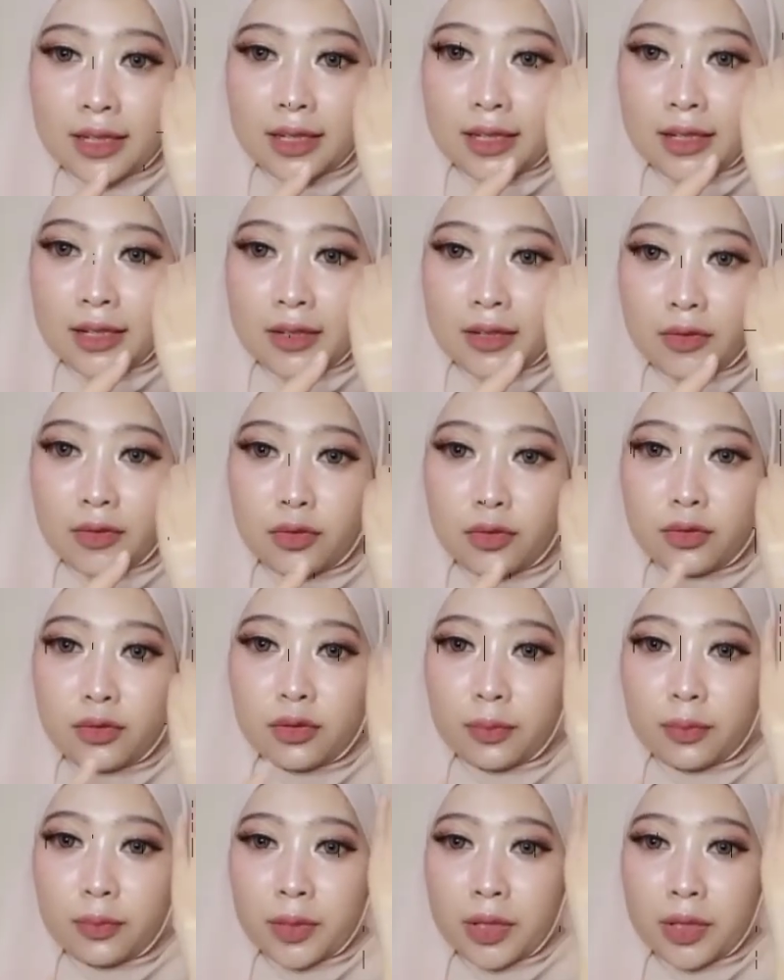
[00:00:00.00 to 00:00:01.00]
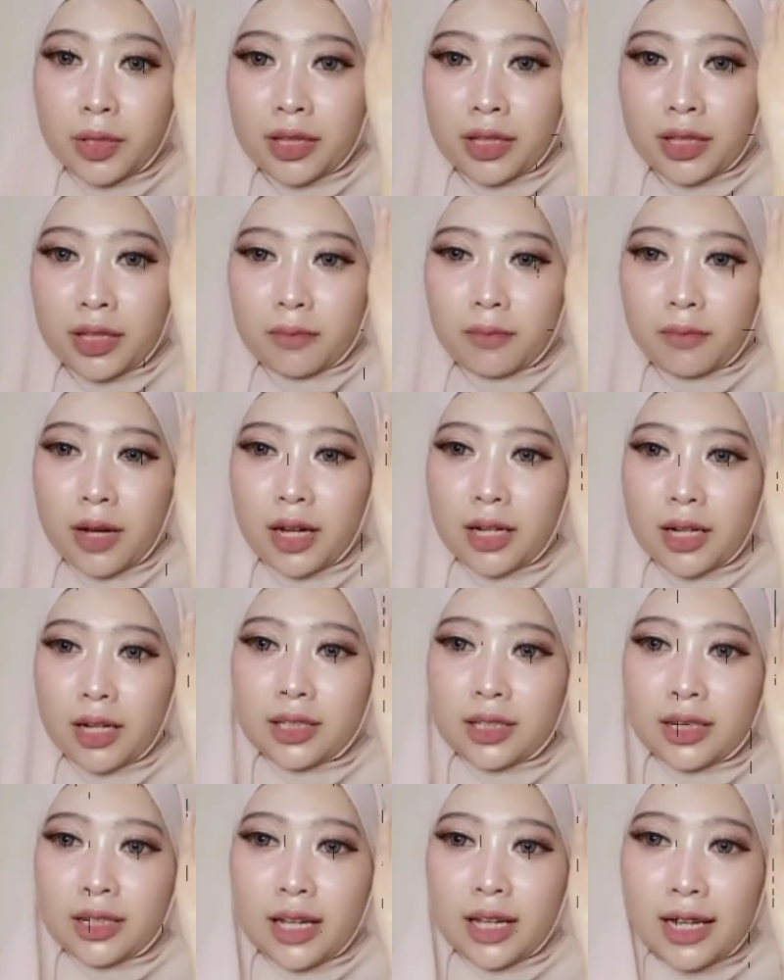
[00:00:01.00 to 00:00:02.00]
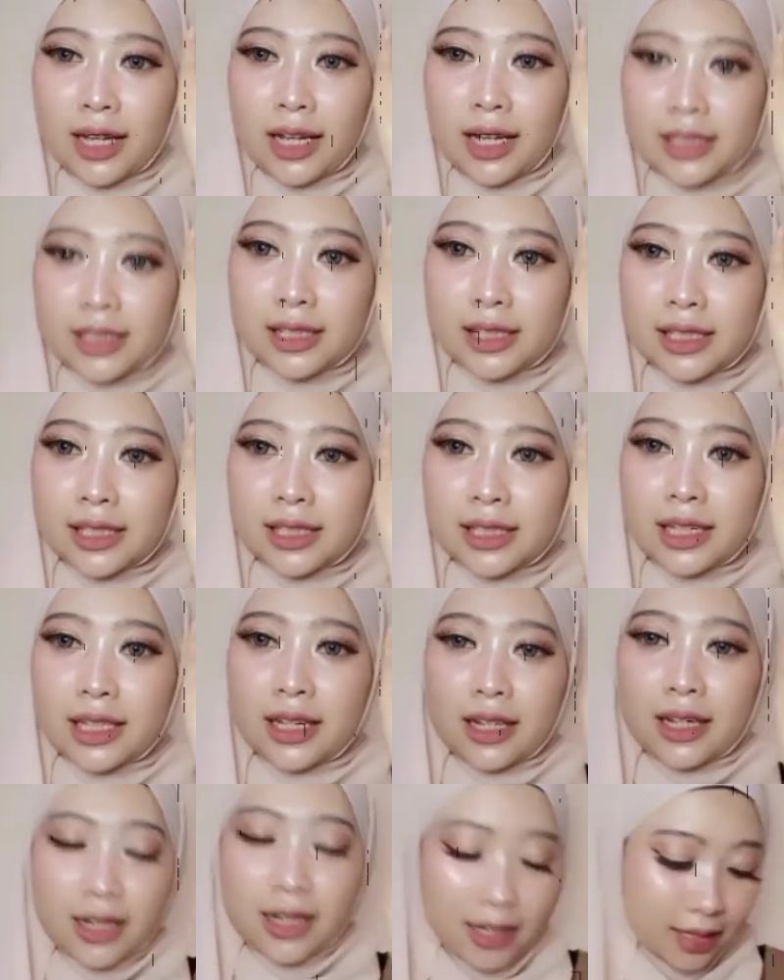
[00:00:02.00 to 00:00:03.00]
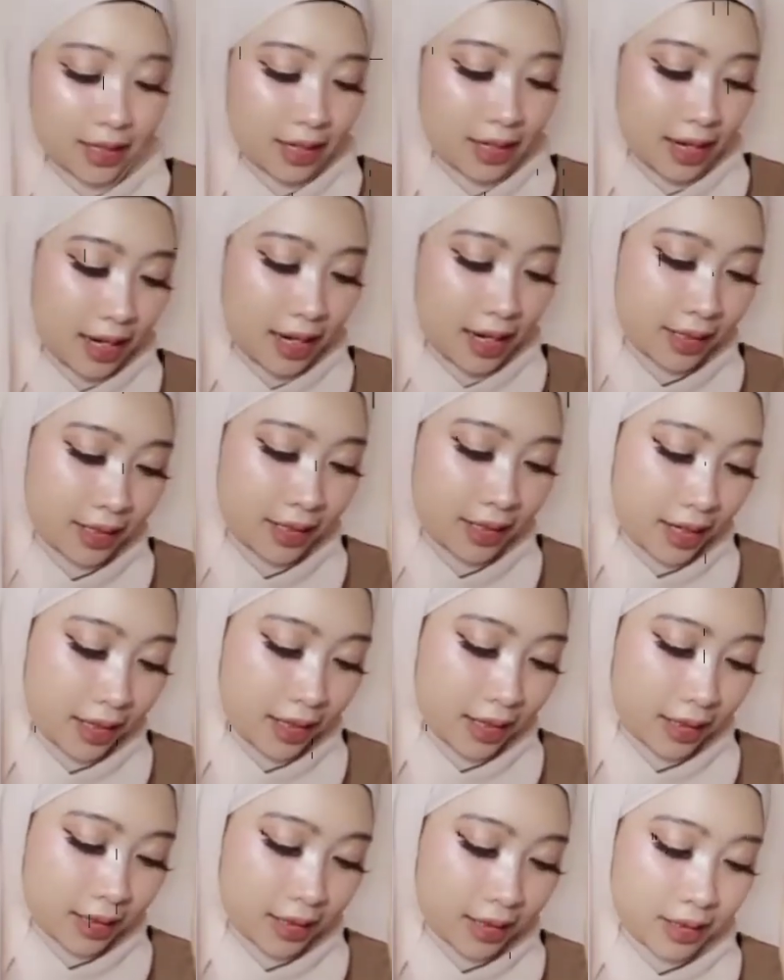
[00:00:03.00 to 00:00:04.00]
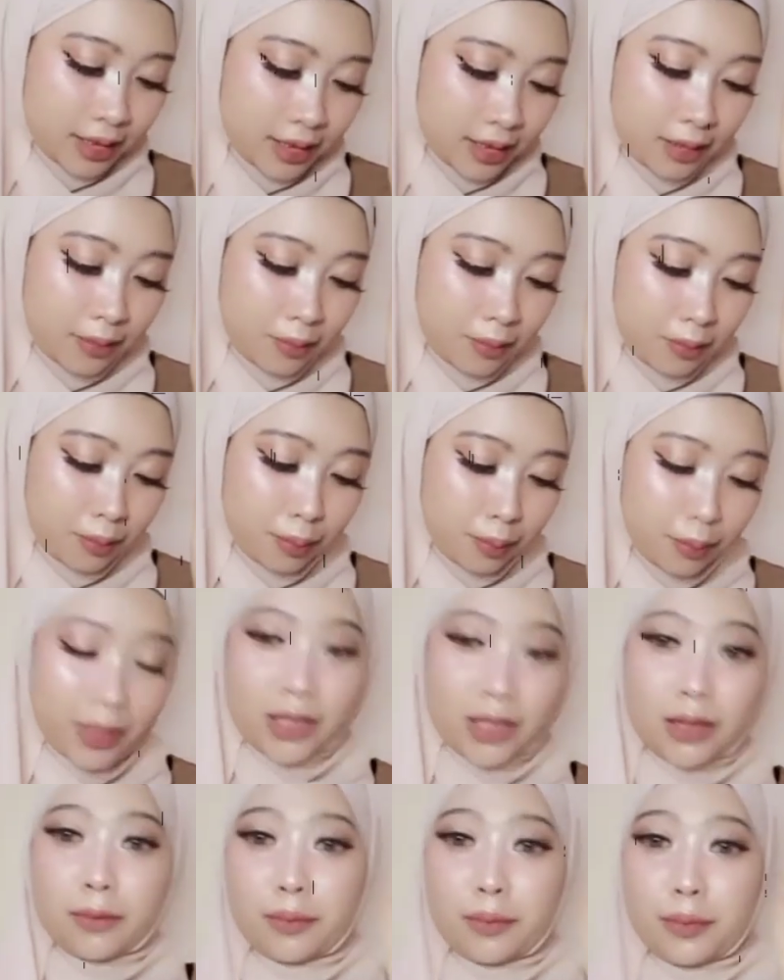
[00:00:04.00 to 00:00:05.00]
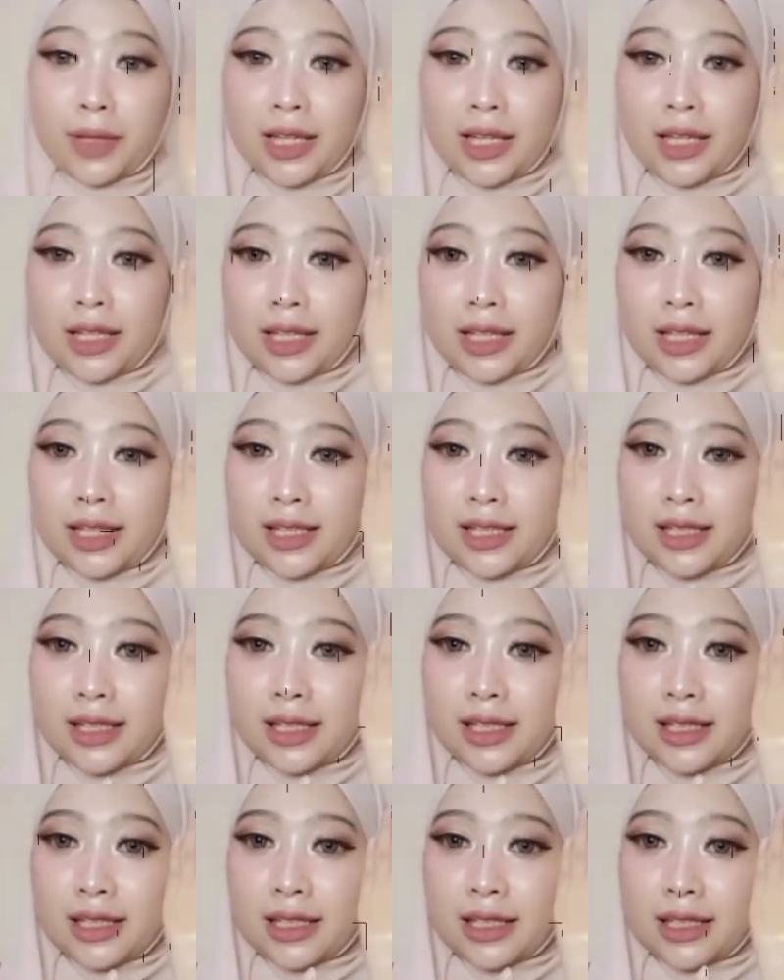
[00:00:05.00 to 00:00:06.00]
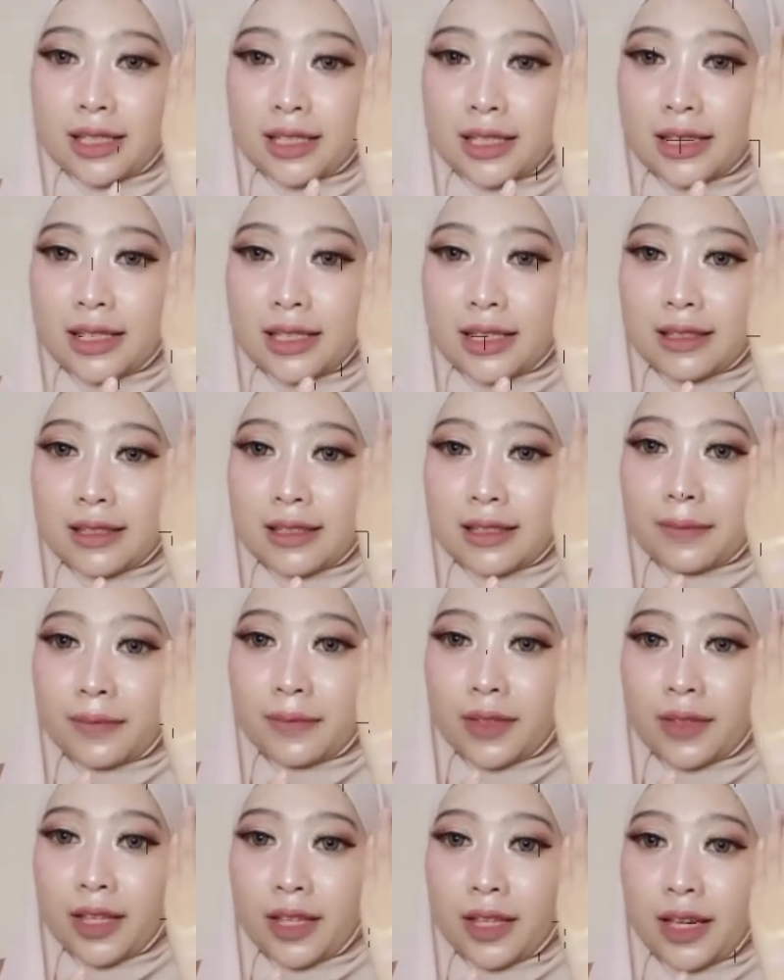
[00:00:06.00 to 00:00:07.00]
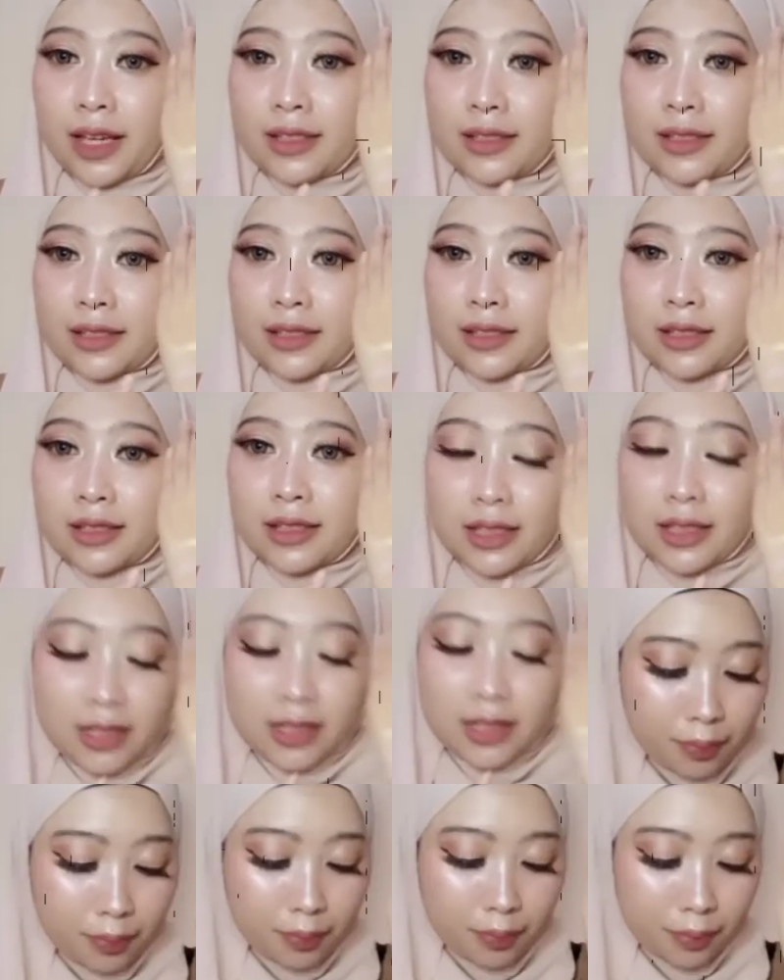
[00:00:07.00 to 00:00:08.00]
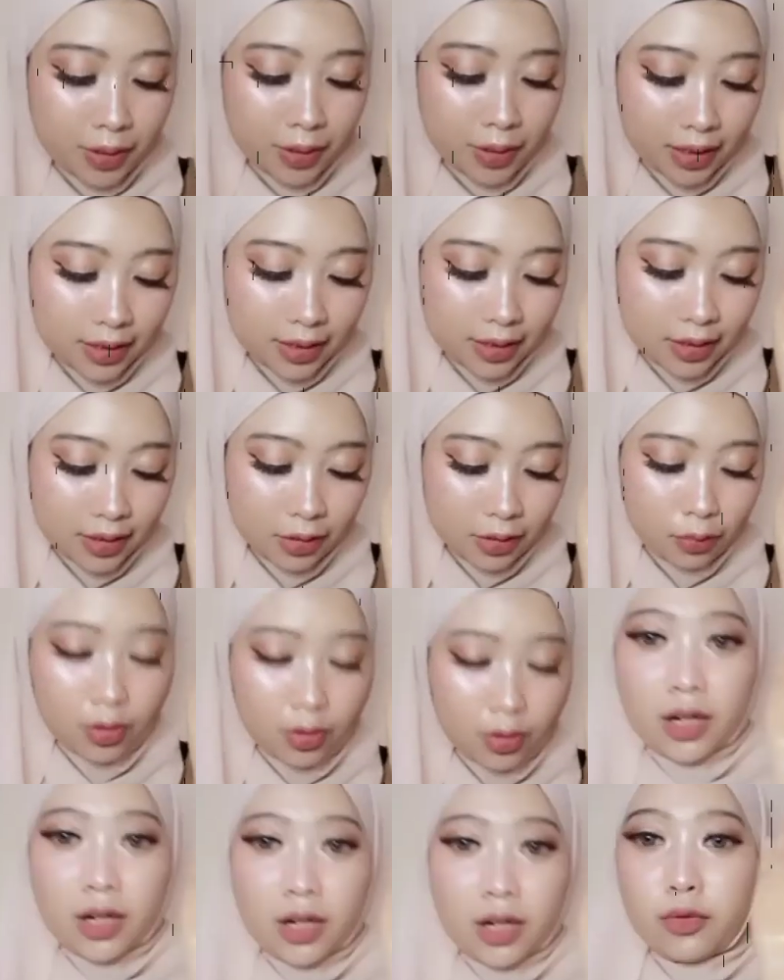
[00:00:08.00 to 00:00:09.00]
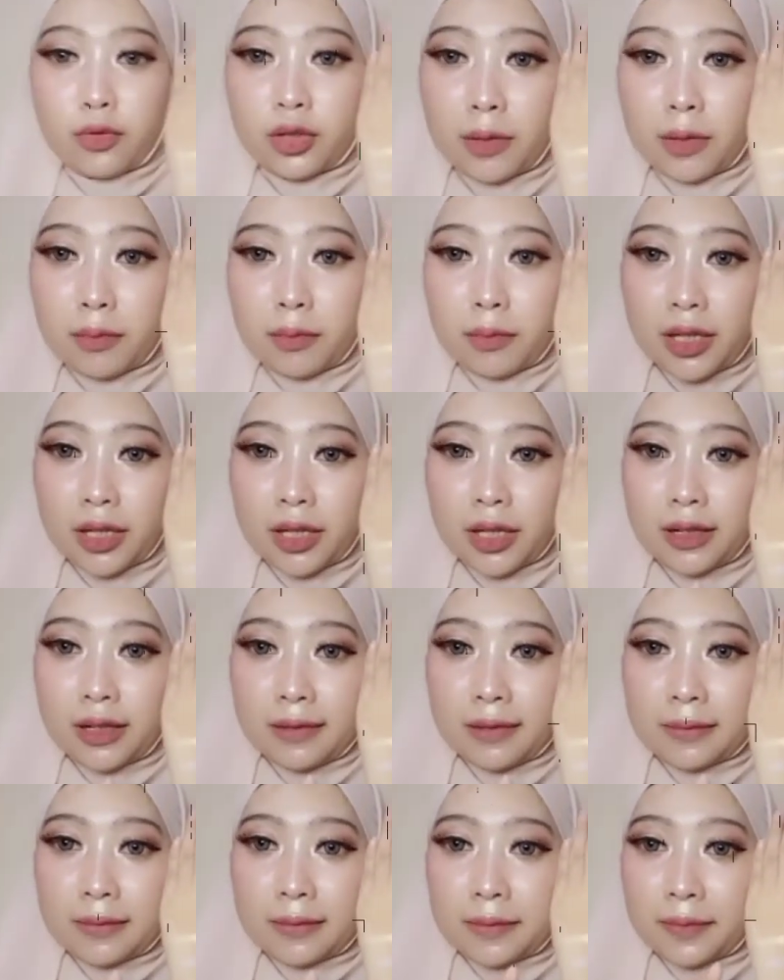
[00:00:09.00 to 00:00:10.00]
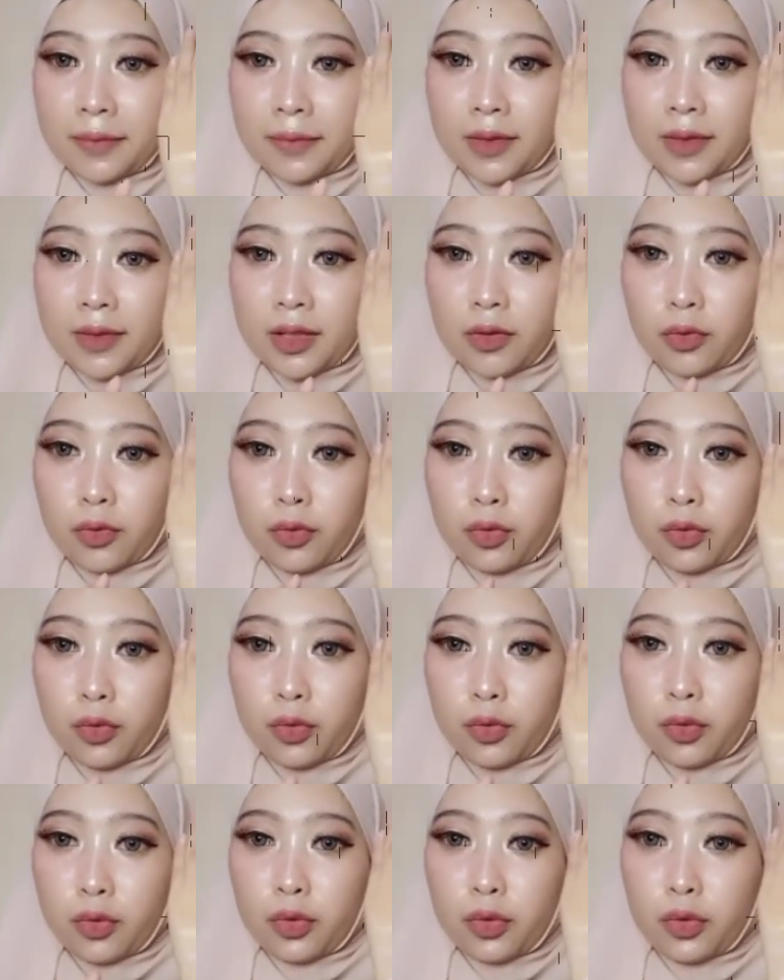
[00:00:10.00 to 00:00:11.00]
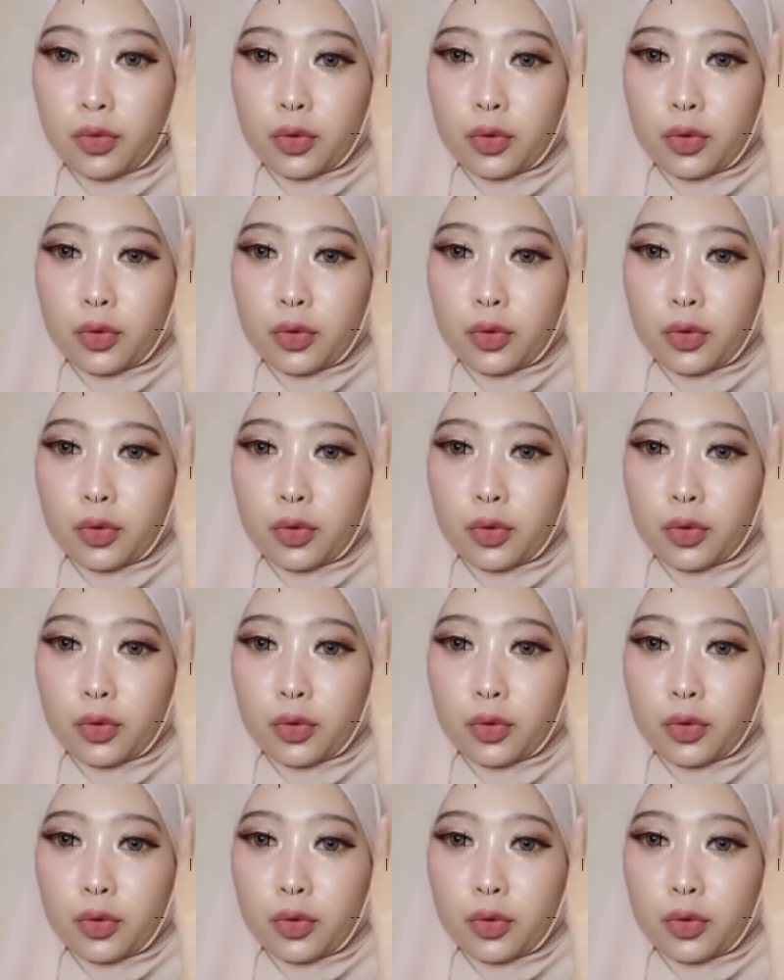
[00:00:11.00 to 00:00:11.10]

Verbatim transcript: Hmm, pigmented banget guys dan yang keempat pinkis yes ini pinkis nih kurang tambahin uh